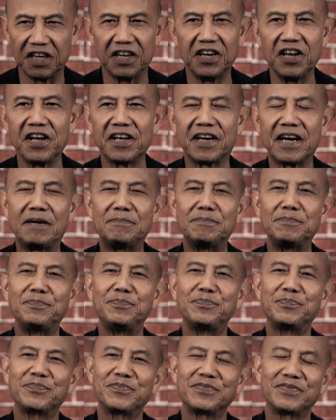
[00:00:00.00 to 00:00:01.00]
สิทธิ์เลยครับ
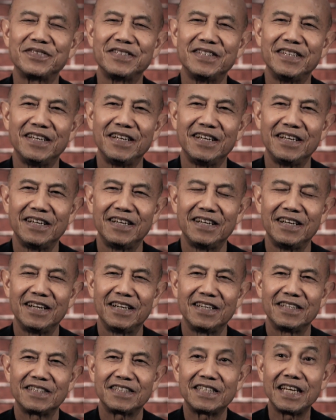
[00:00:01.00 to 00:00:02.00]

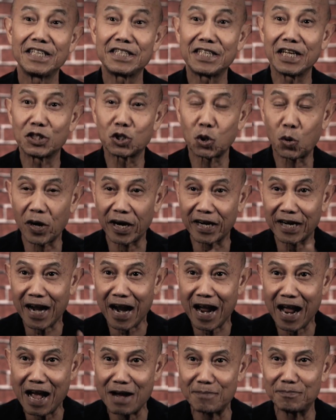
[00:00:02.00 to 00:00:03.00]
จริงๆตรงกัน
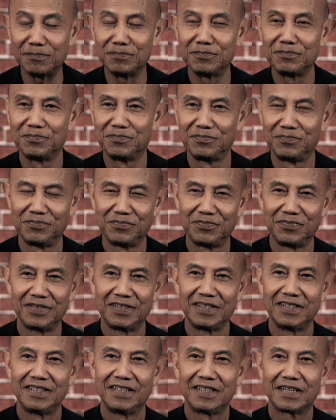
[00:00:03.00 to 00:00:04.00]
ข้าม
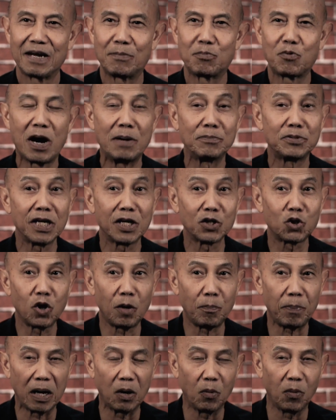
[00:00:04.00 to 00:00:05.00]
กับความเชื่อ
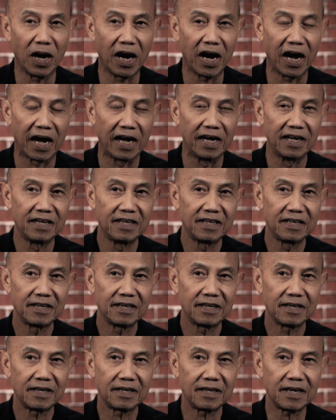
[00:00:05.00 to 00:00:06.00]
ทั่วไปว่า
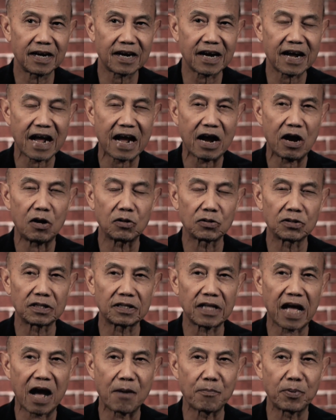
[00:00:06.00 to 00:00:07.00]
นักข่าว
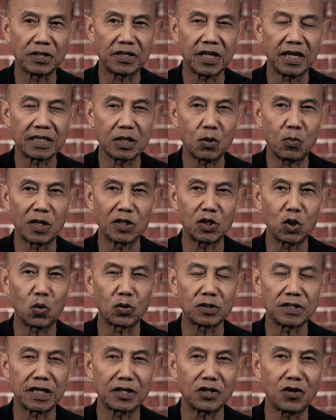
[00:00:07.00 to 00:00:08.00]
ต่างประเทศตะวันต
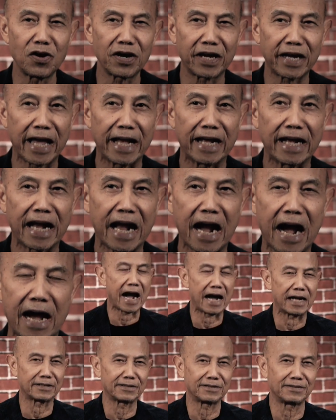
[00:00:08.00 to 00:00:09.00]
กจะต้องเก่ง
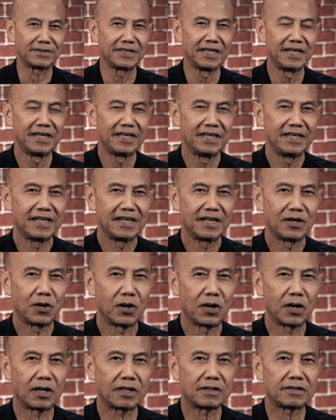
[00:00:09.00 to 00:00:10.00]
กาจ
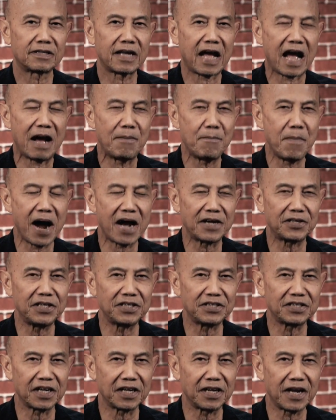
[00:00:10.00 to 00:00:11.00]
สามารถ
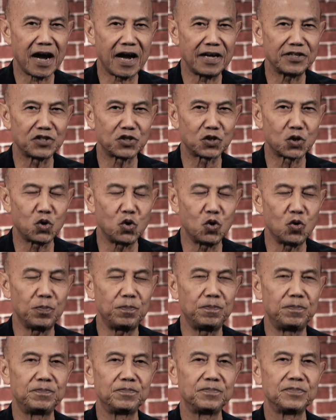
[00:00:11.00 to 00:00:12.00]
ที่จะได้สกู๊ป
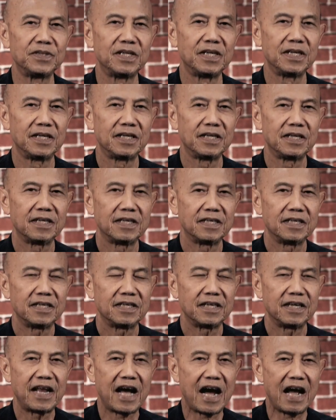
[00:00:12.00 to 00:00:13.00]

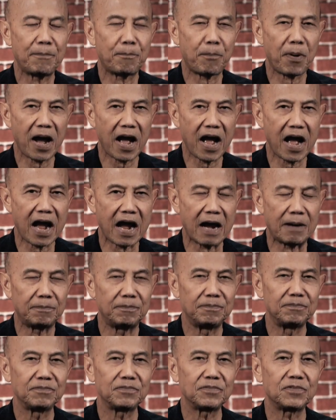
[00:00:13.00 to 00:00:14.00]
ได้ภาพ
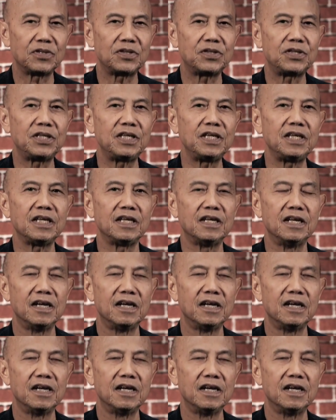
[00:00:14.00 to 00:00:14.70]
ที่